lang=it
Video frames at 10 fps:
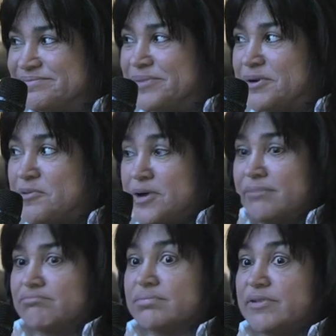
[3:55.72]
per
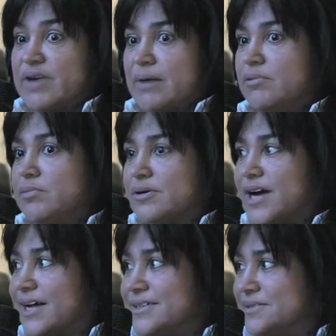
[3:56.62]
cui viviamo
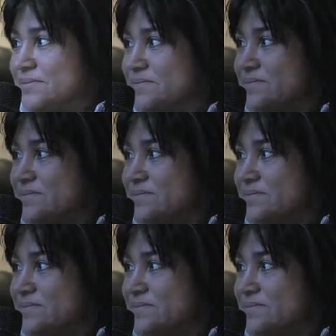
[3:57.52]
bloccati.